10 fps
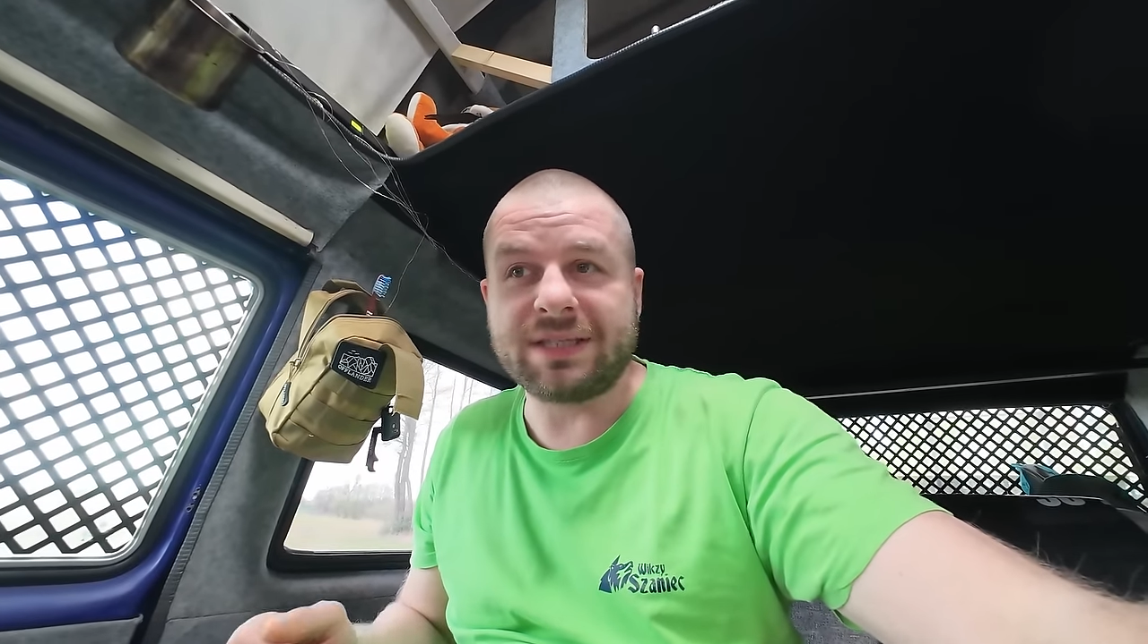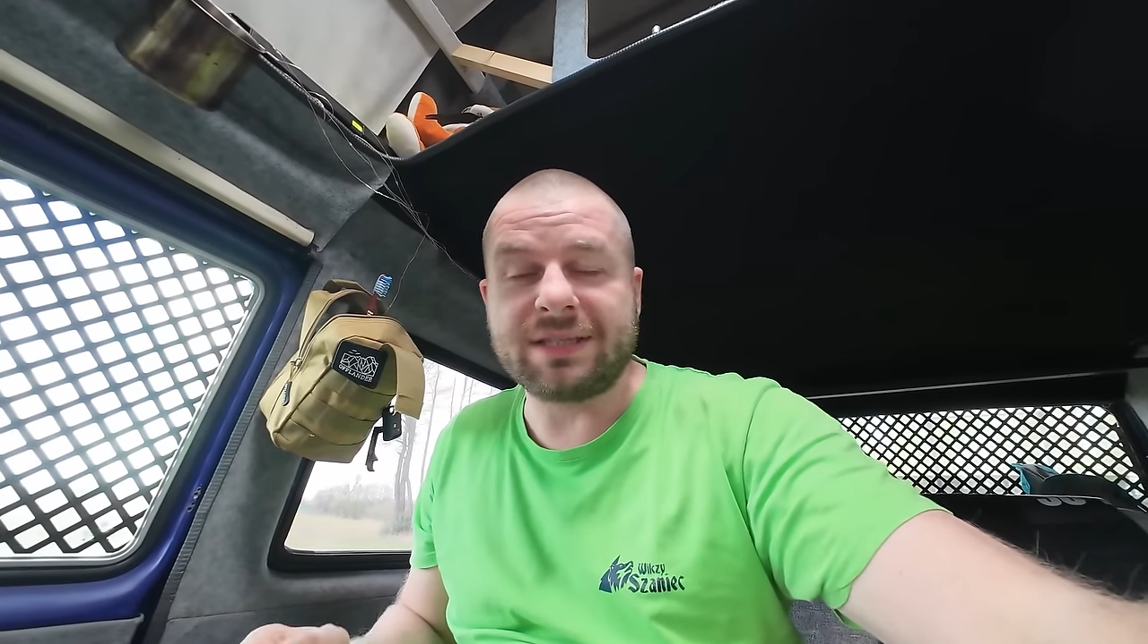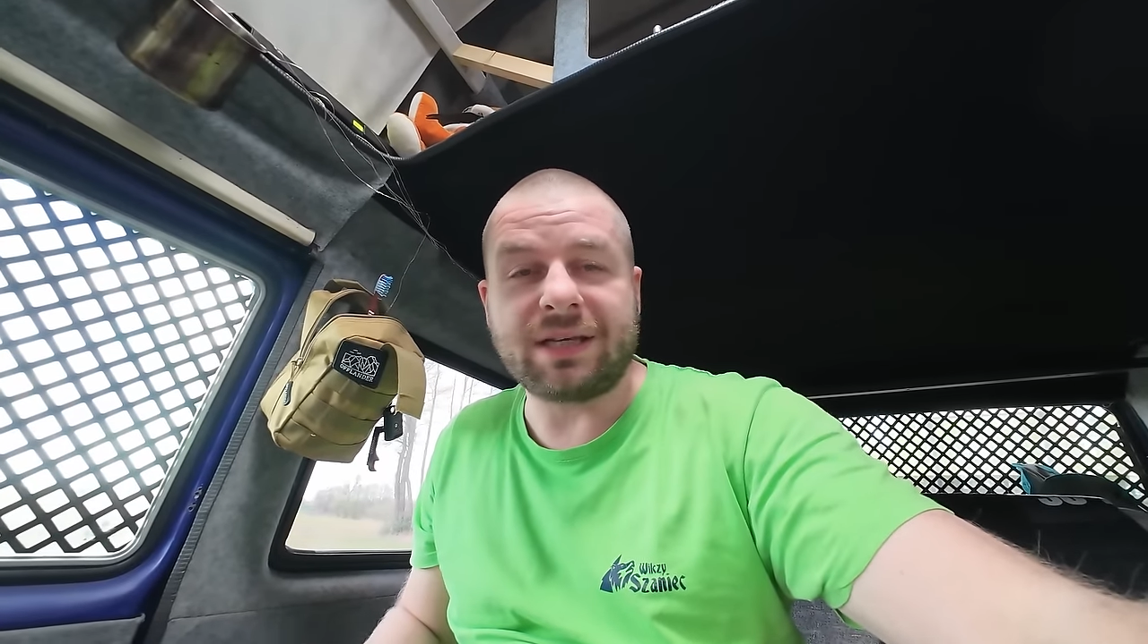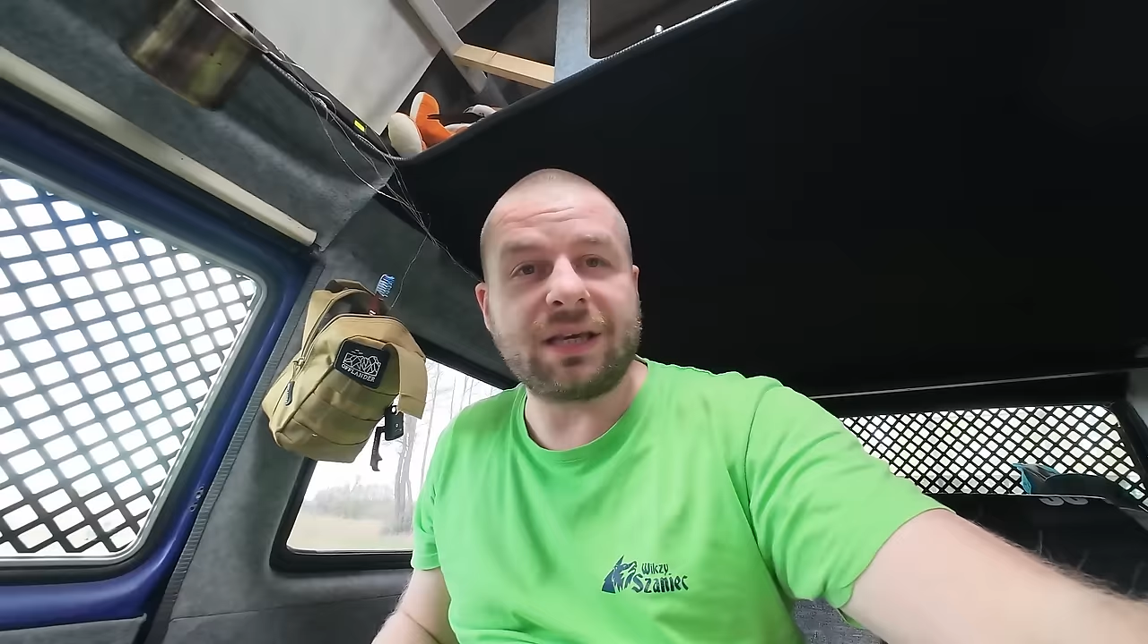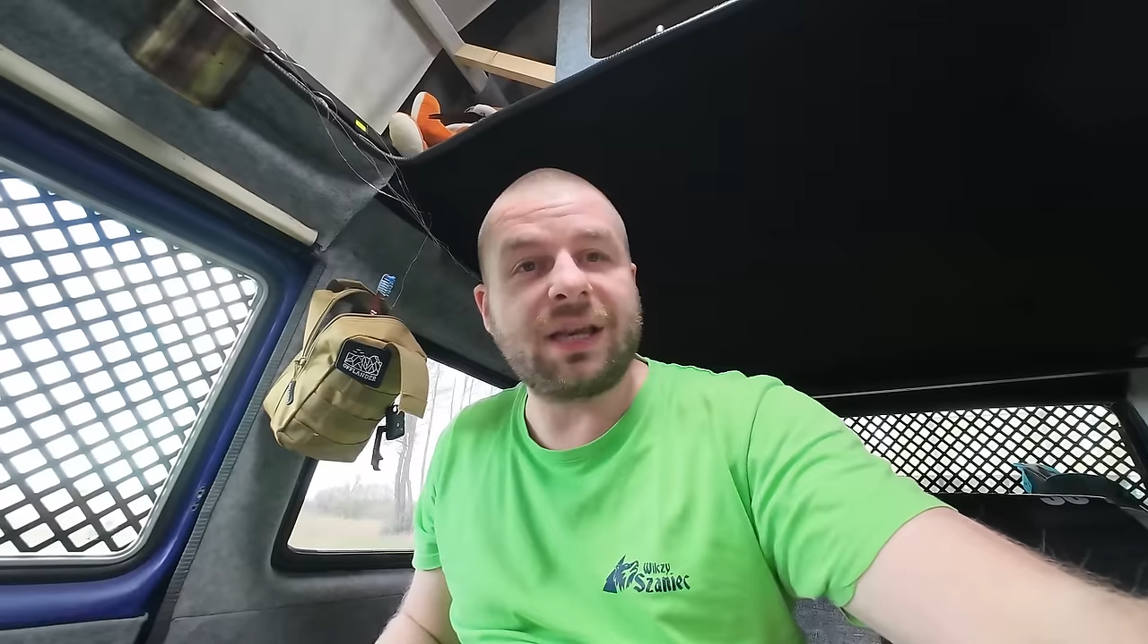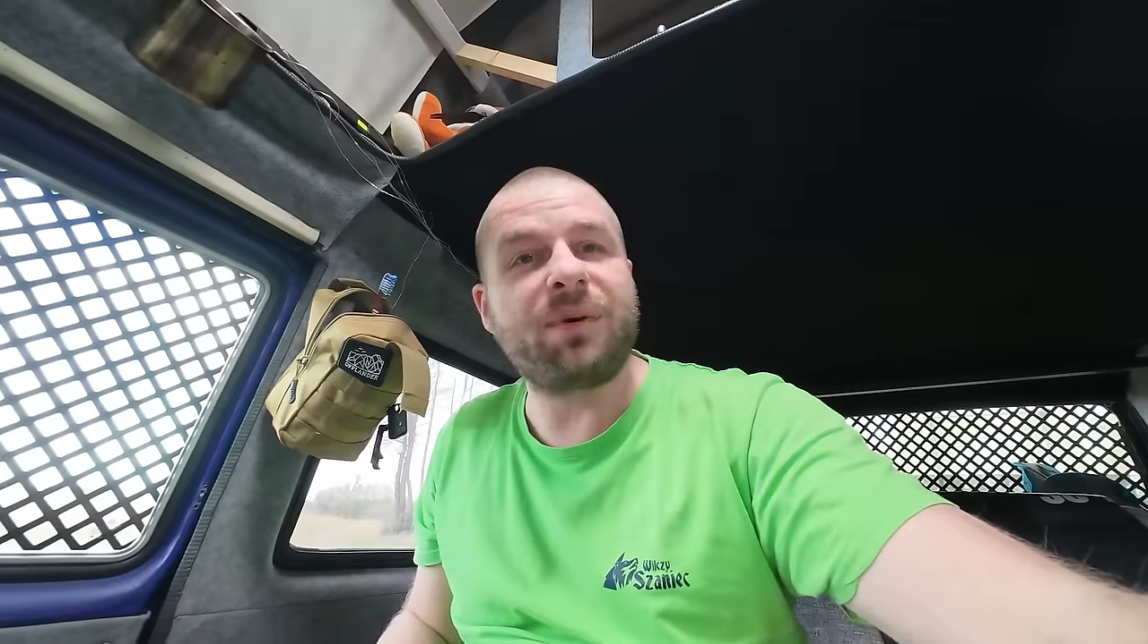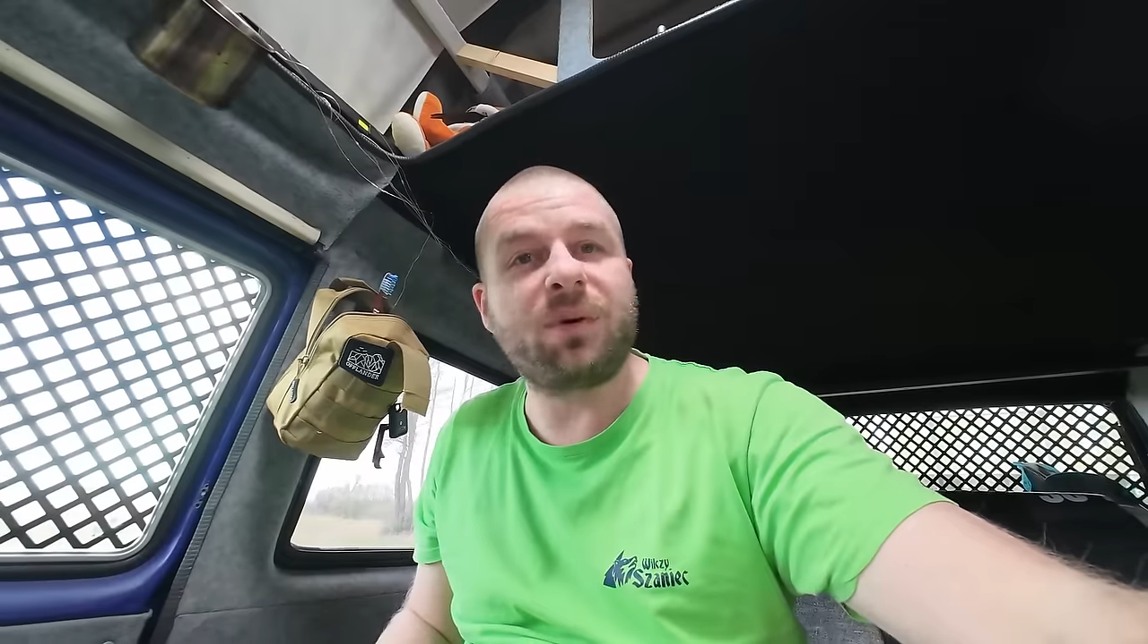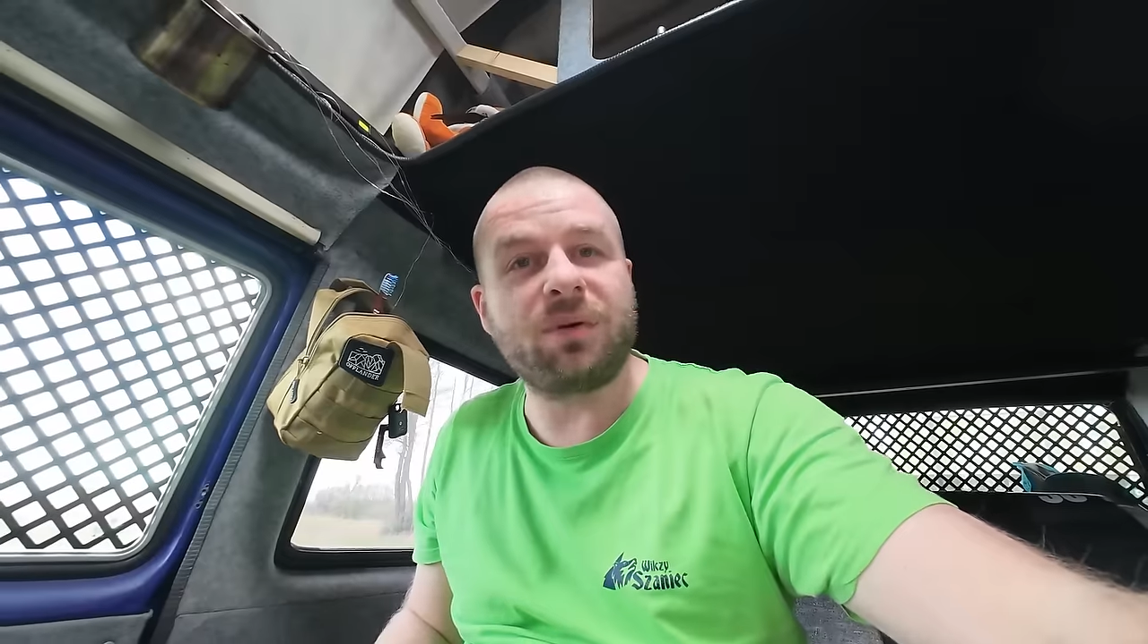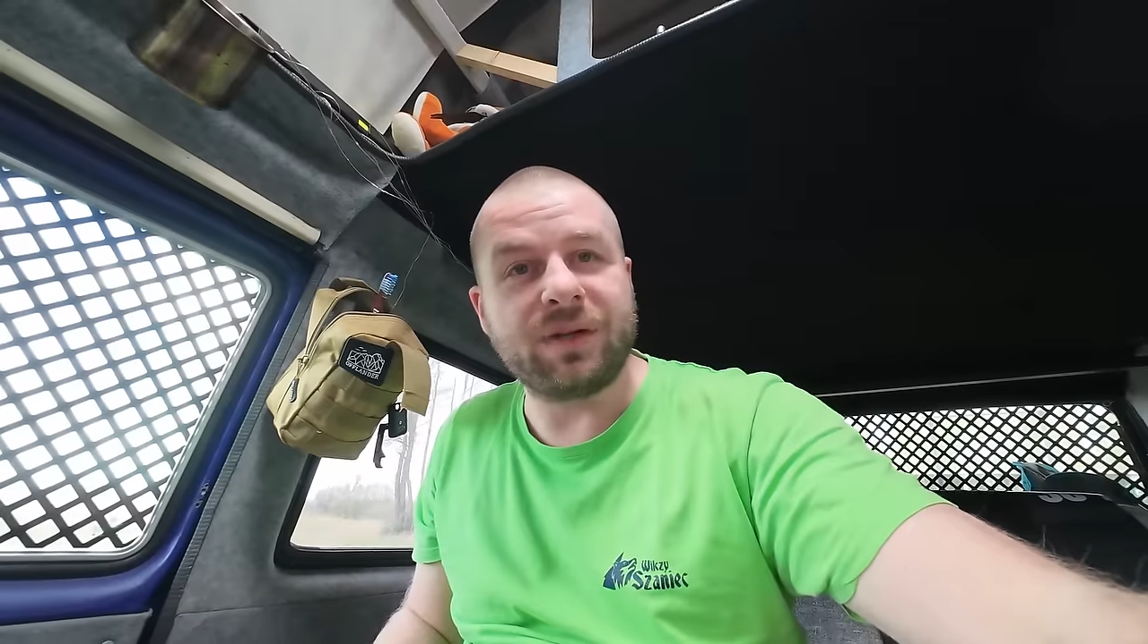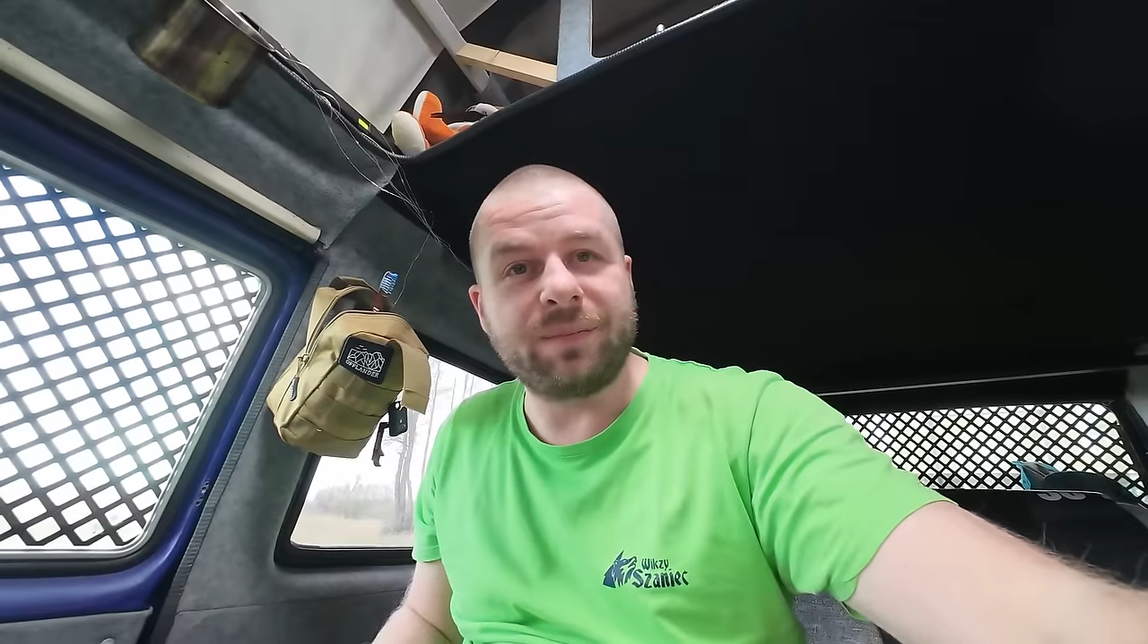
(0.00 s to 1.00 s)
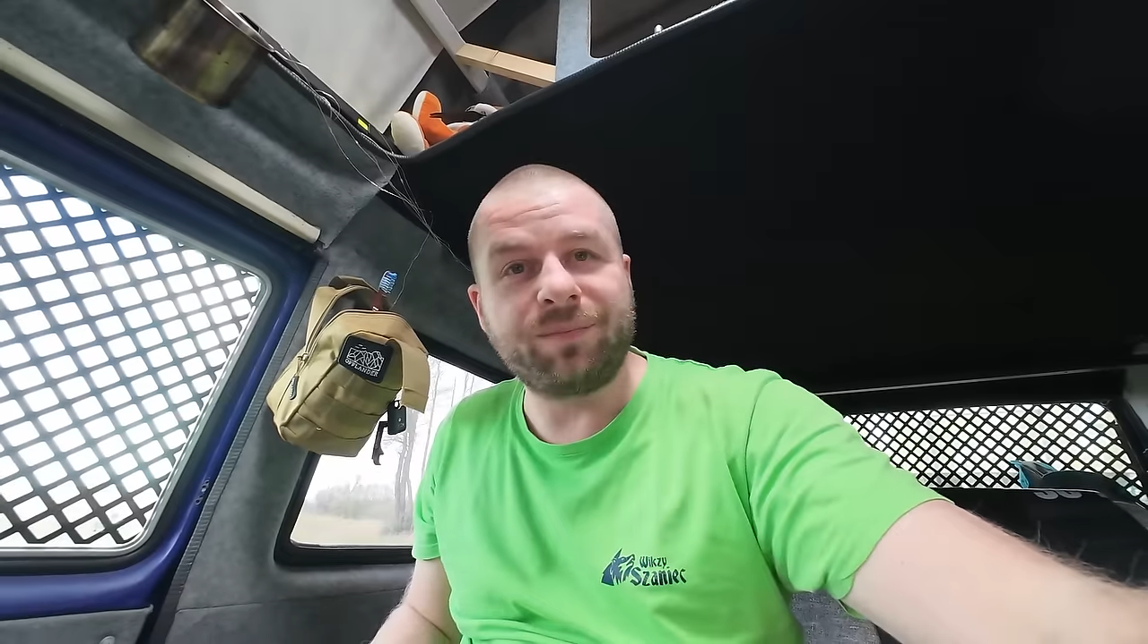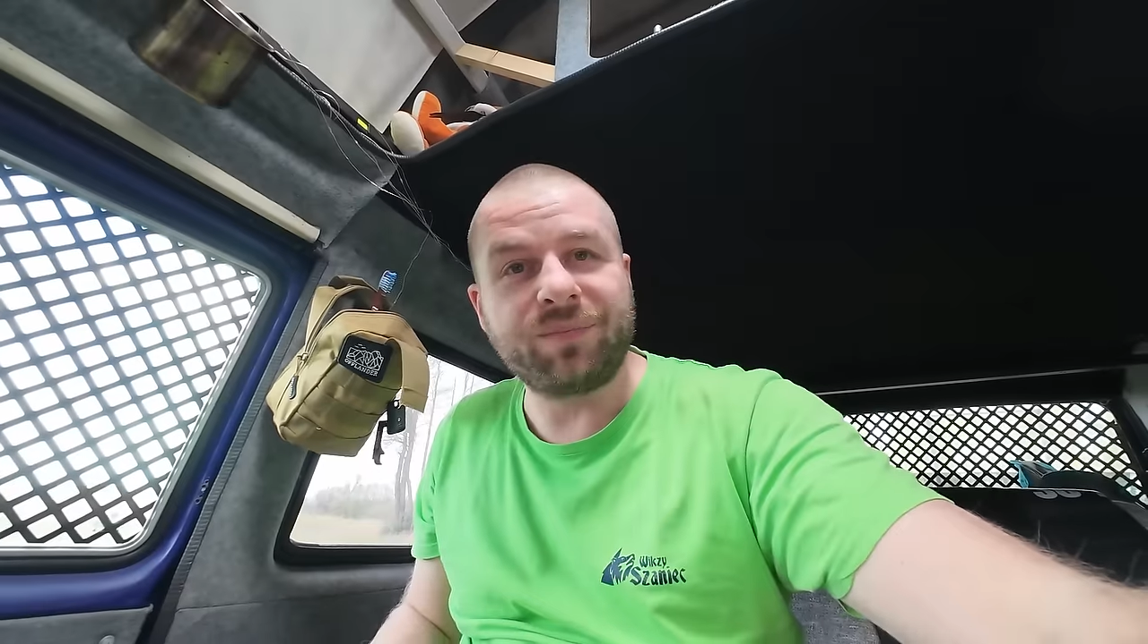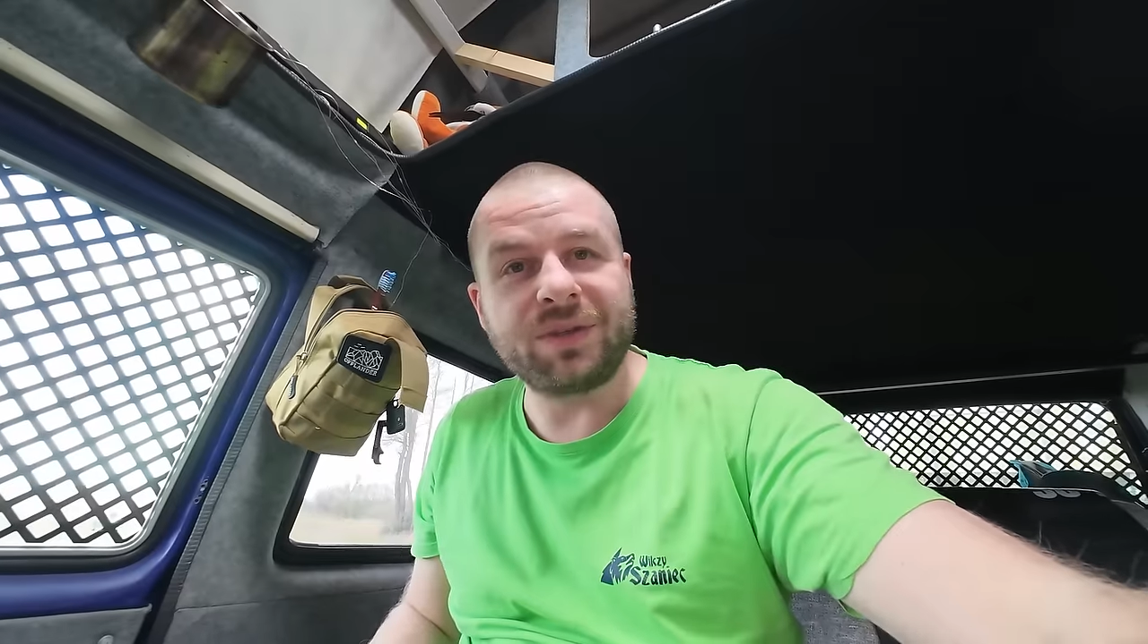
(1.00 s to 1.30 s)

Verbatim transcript: ssanie na połowę,